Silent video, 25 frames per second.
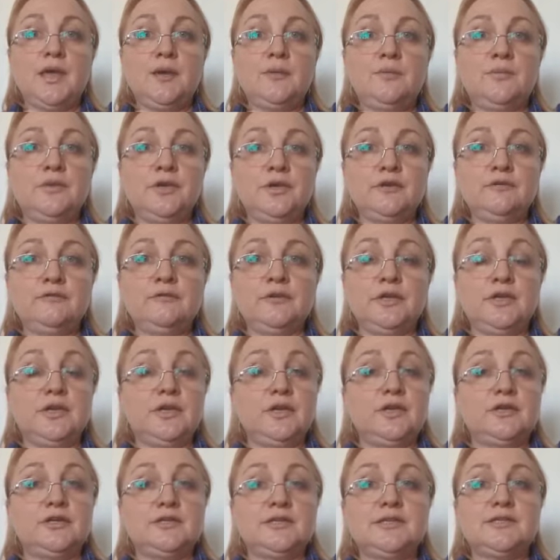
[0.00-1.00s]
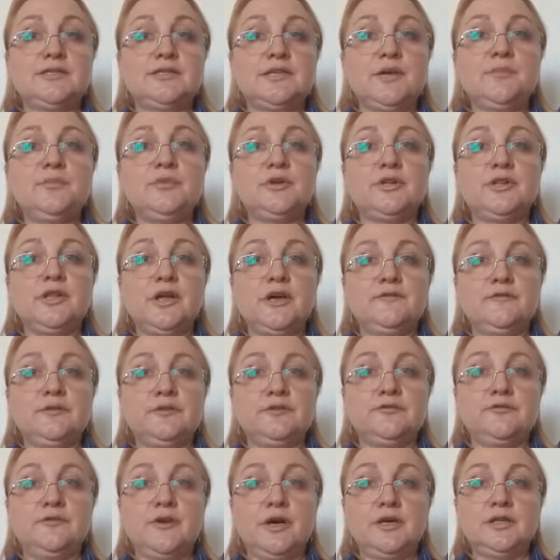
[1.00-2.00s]
Первый и самый главный
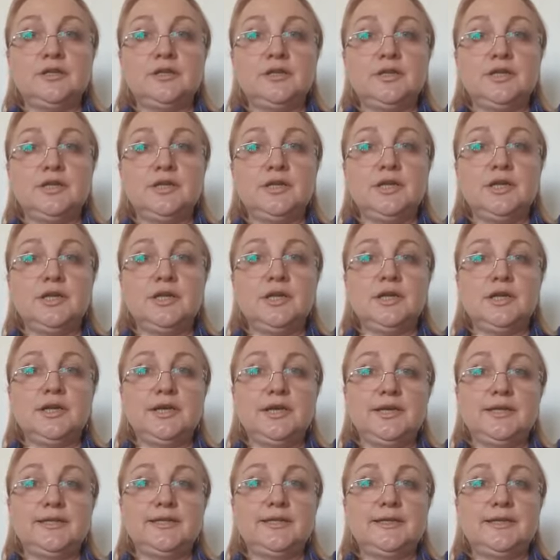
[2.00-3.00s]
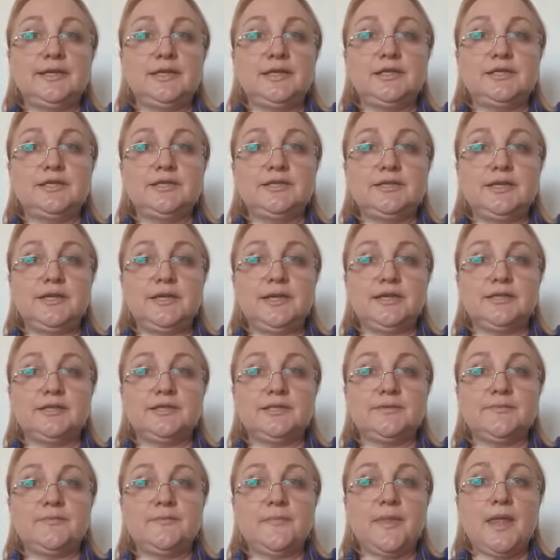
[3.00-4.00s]
фактор – это
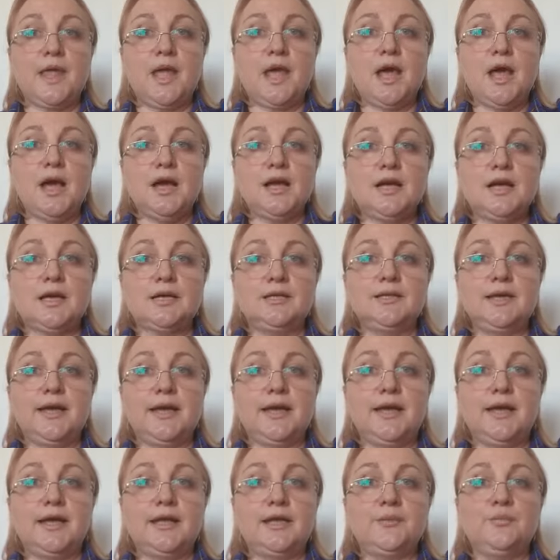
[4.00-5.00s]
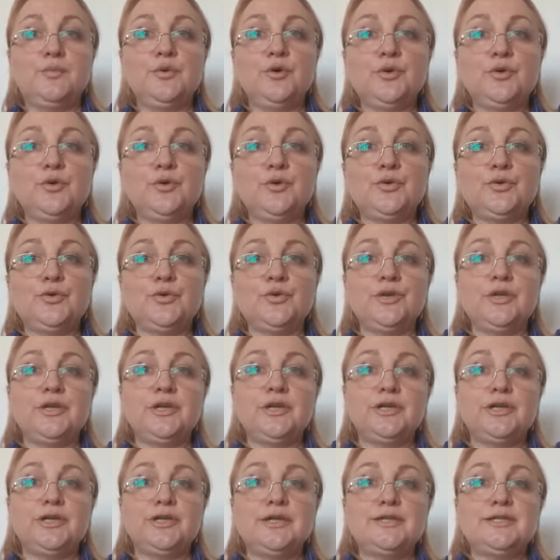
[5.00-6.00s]
интерес. Когда ребенку
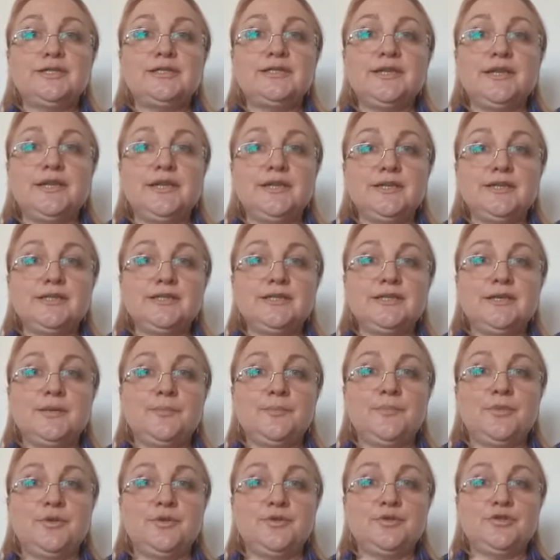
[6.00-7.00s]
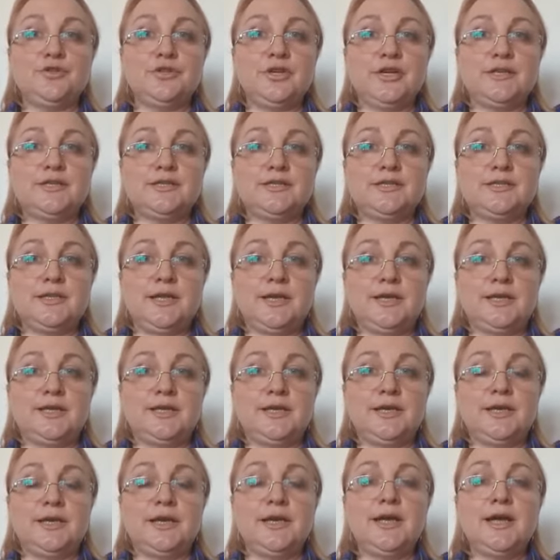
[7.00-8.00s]
интересно получать
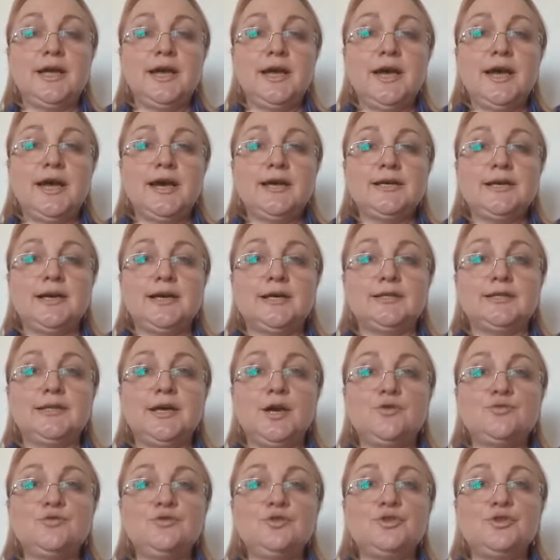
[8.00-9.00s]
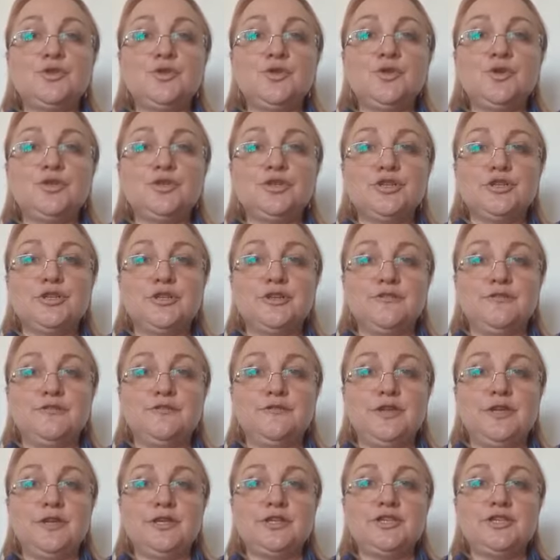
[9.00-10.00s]
знания, когда он сложные
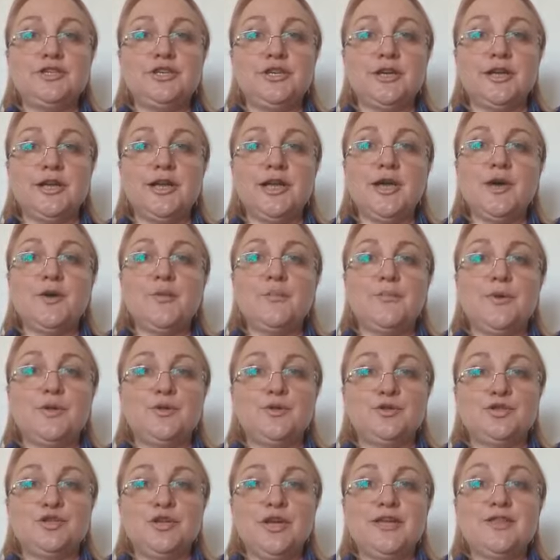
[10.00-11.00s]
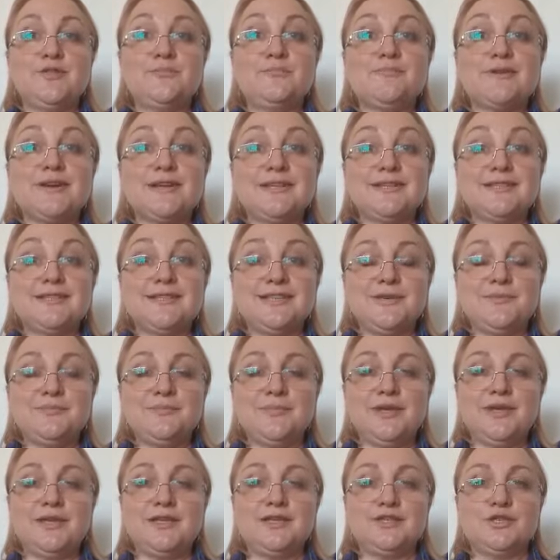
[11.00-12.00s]
вещи получает
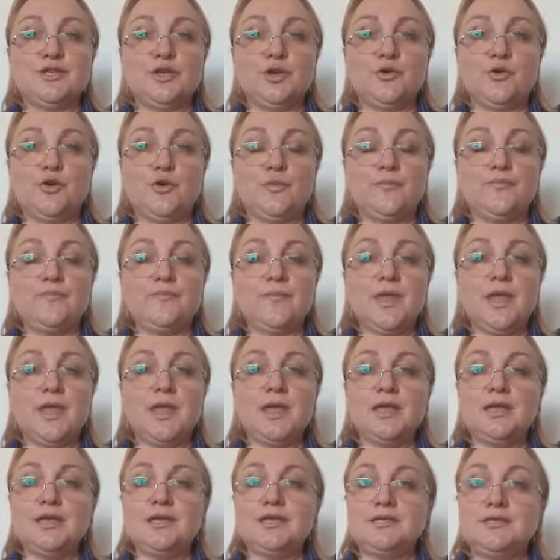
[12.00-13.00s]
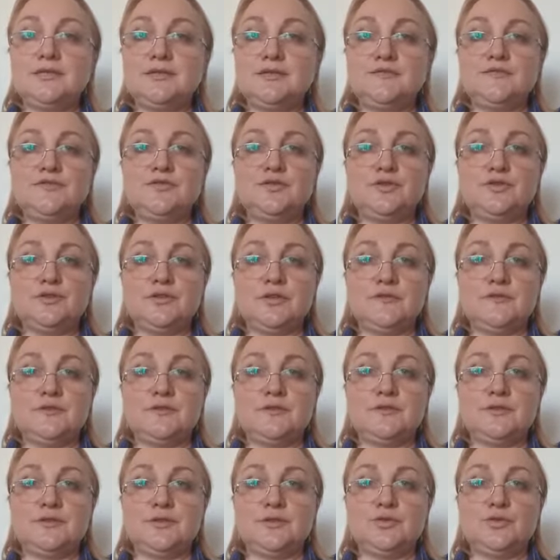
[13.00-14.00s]
простым языком. И здесь все
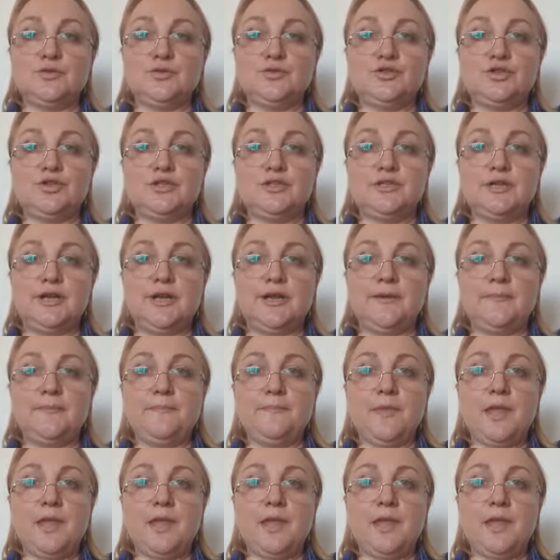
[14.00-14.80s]
зависит от учителя.